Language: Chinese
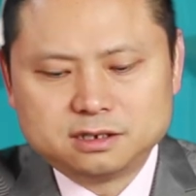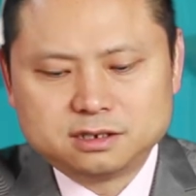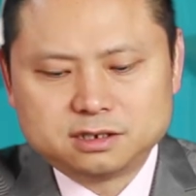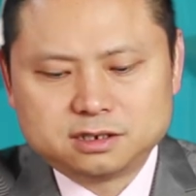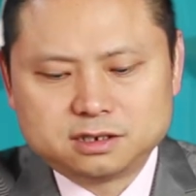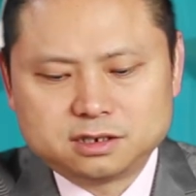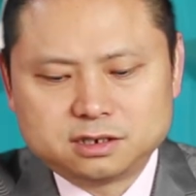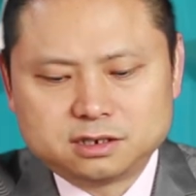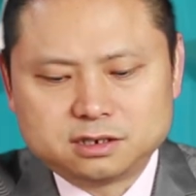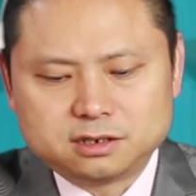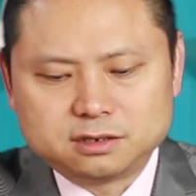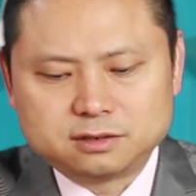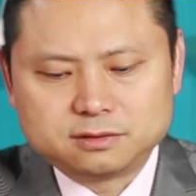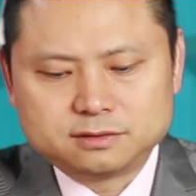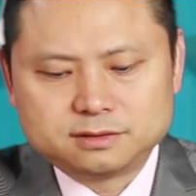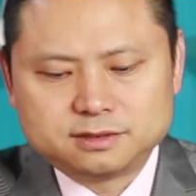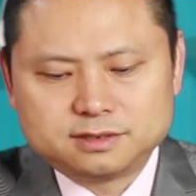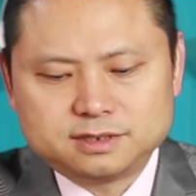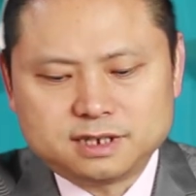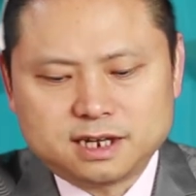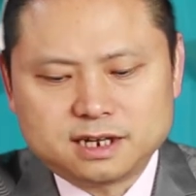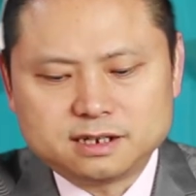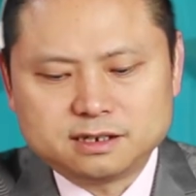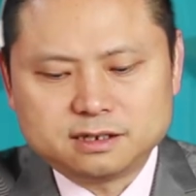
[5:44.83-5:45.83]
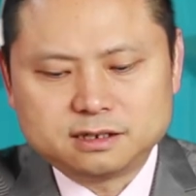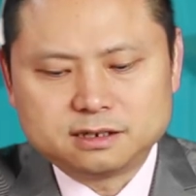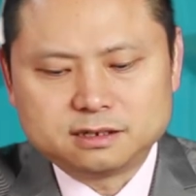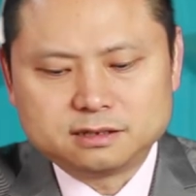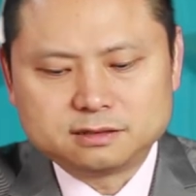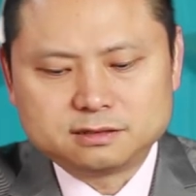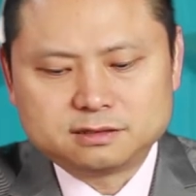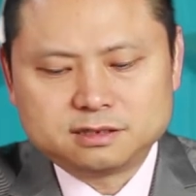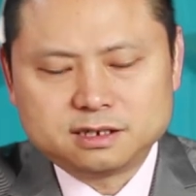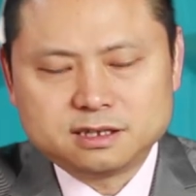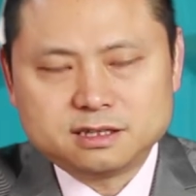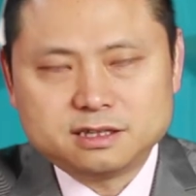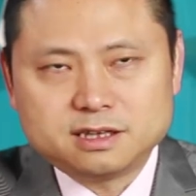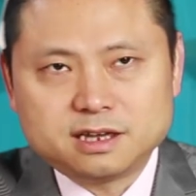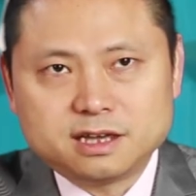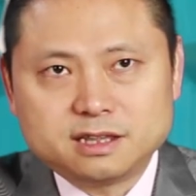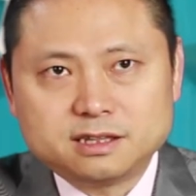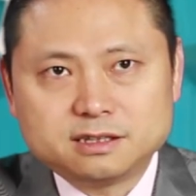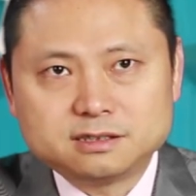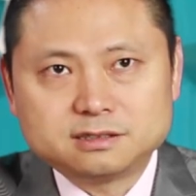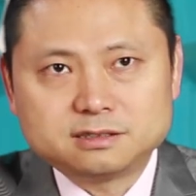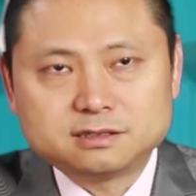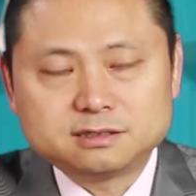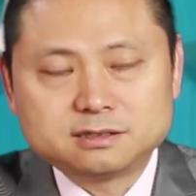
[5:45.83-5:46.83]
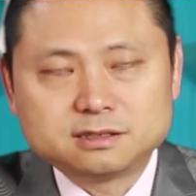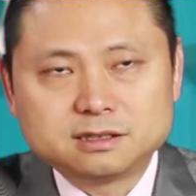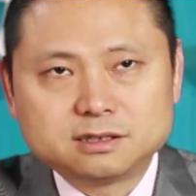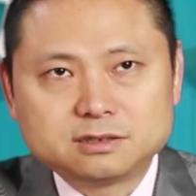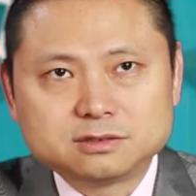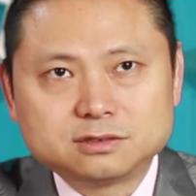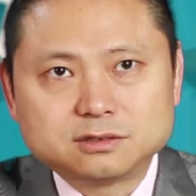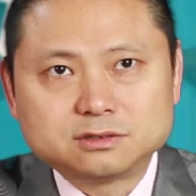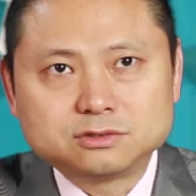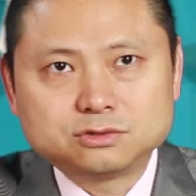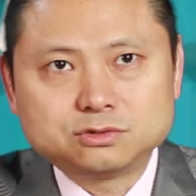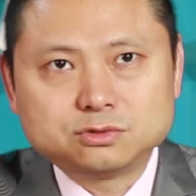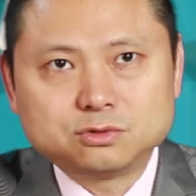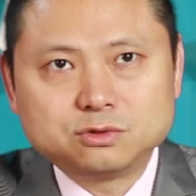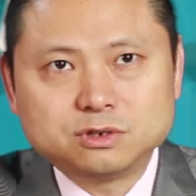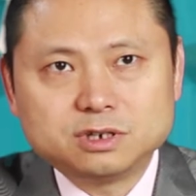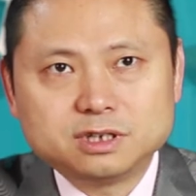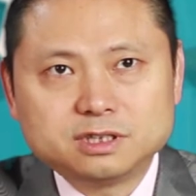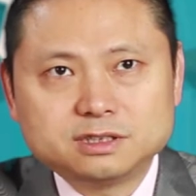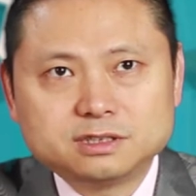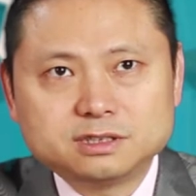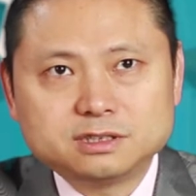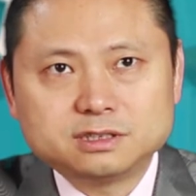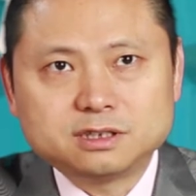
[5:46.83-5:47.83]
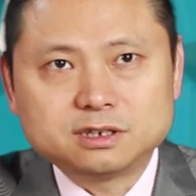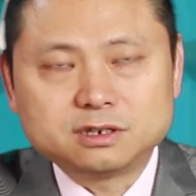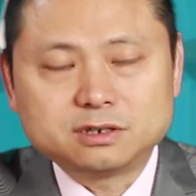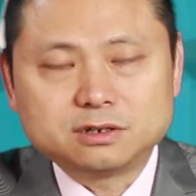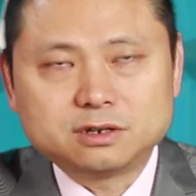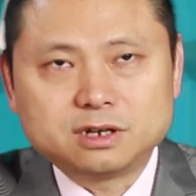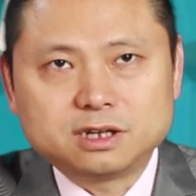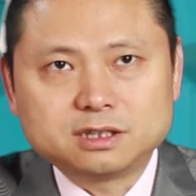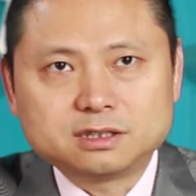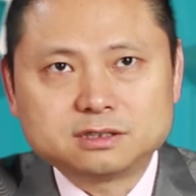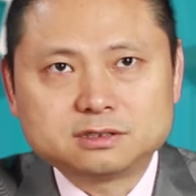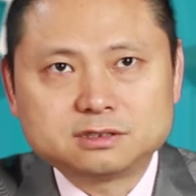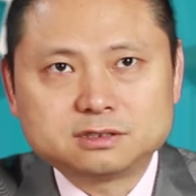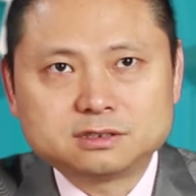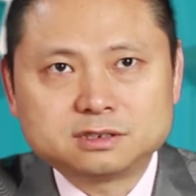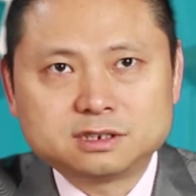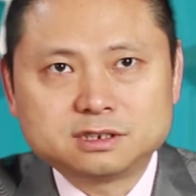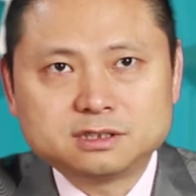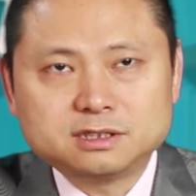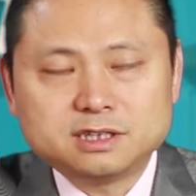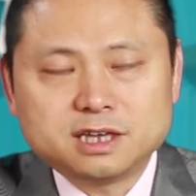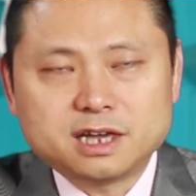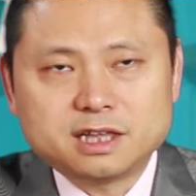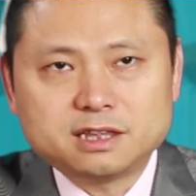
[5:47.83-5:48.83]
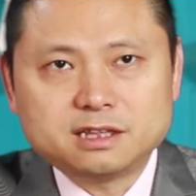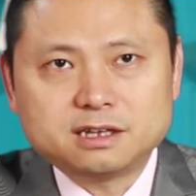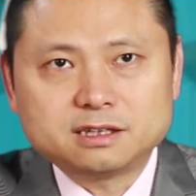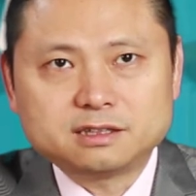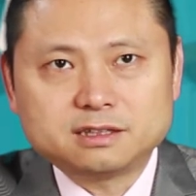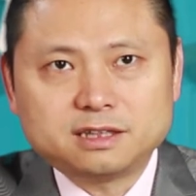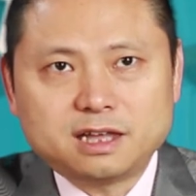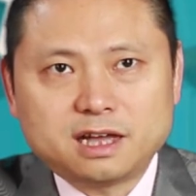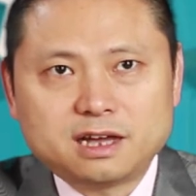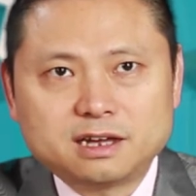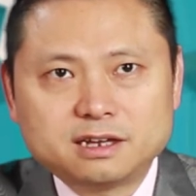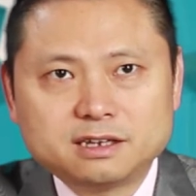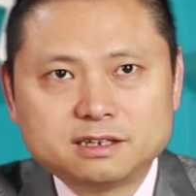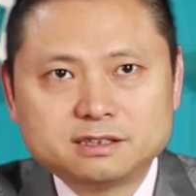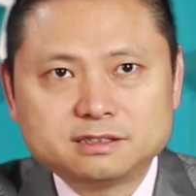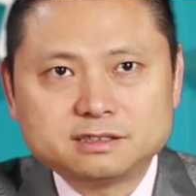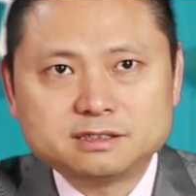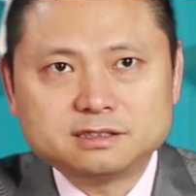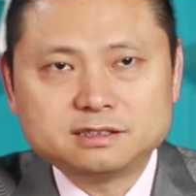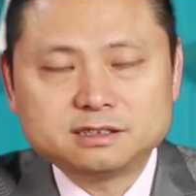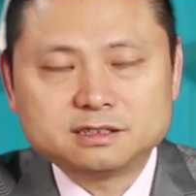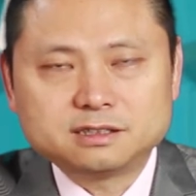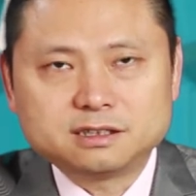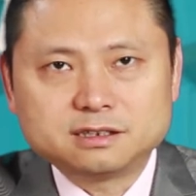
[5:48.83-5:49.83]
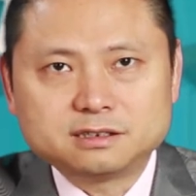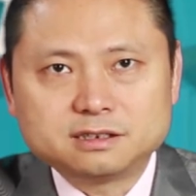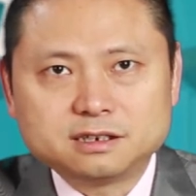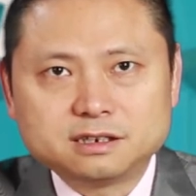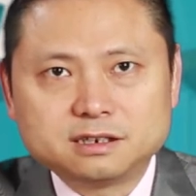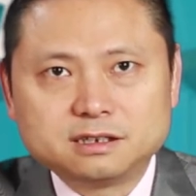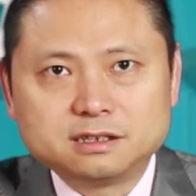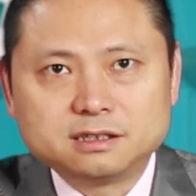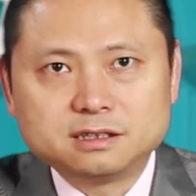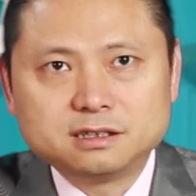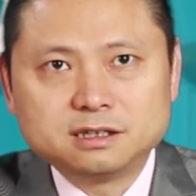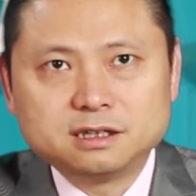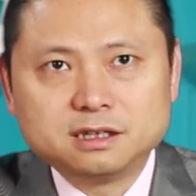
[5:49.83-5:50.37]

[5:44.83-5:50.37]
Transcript: 是在这个成年的雄黑猩猩啊，成年的大黑猩猩的这个